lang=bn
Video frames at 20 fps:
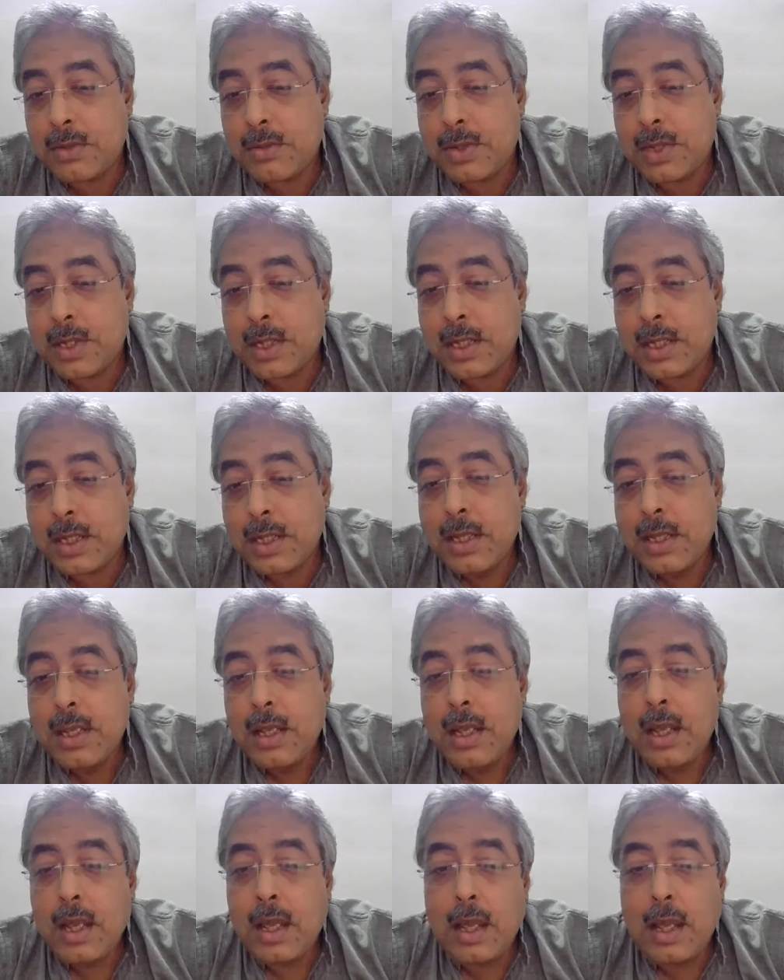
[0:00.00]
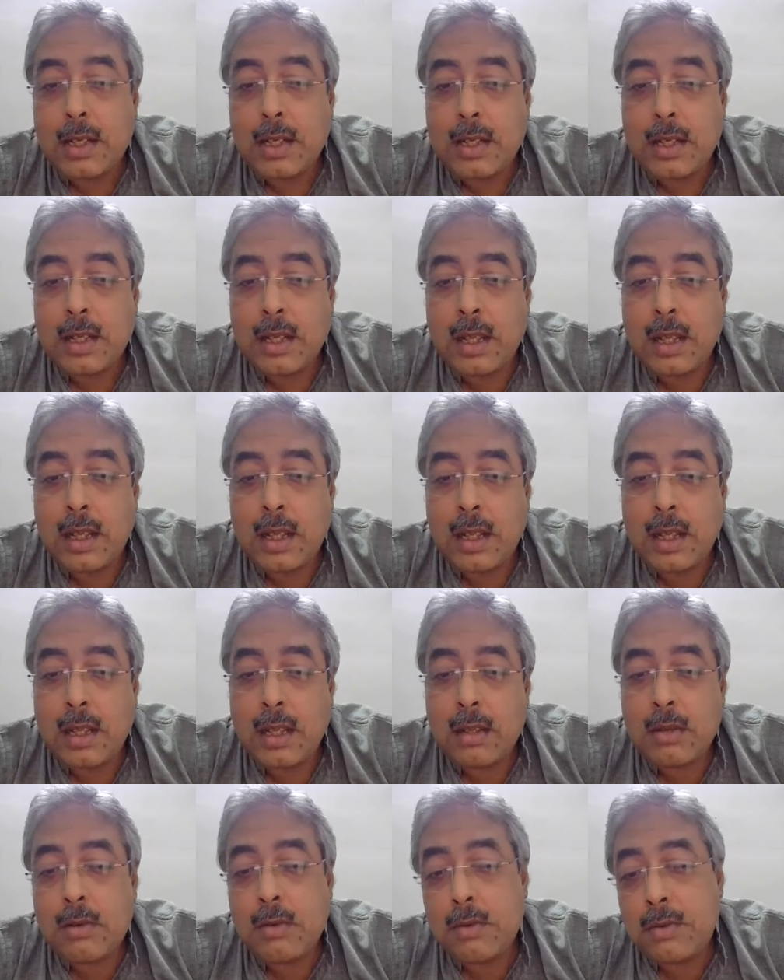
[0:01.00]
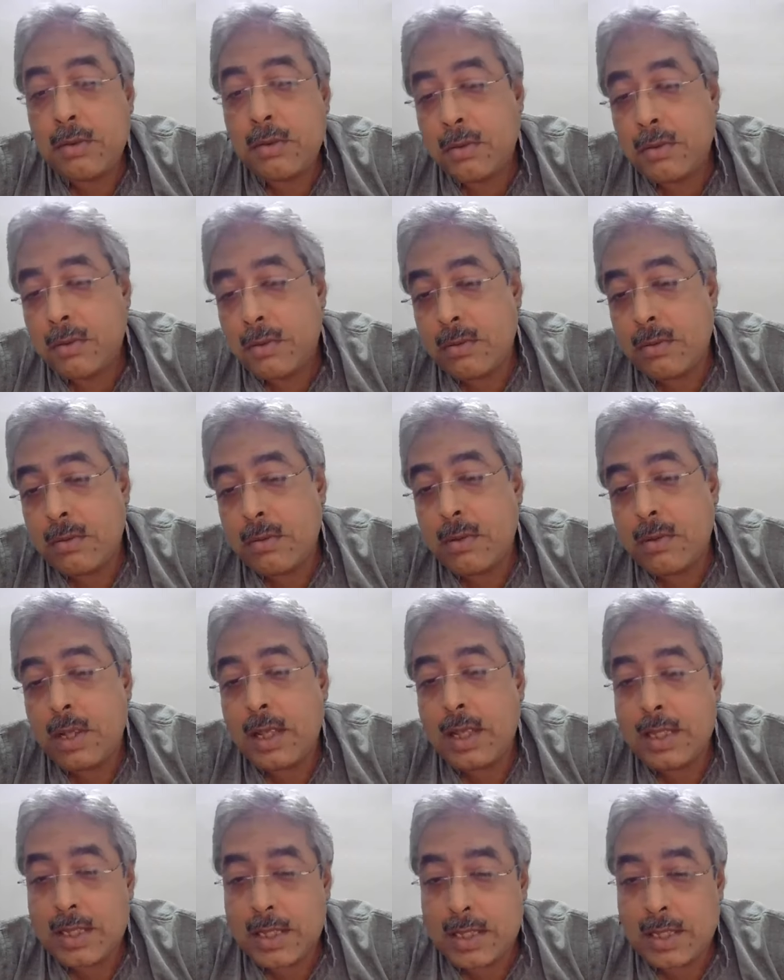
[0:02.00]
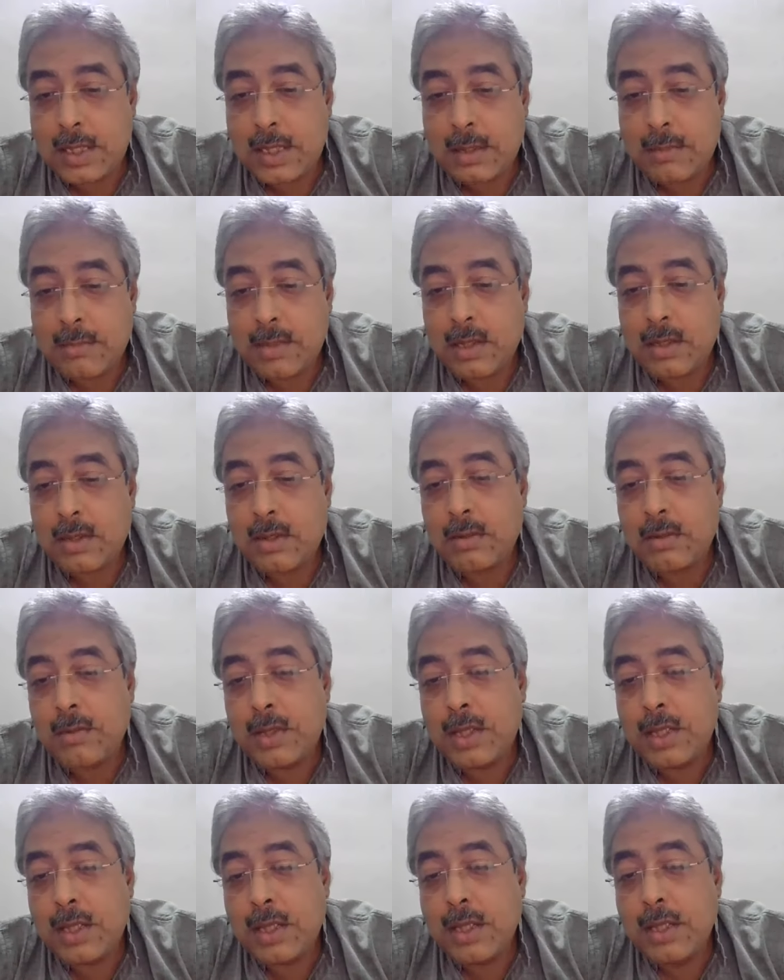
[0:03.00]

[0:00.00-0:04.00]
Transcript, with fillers: মানুষে একটা কোনো এজেন্টের মাধ্যমে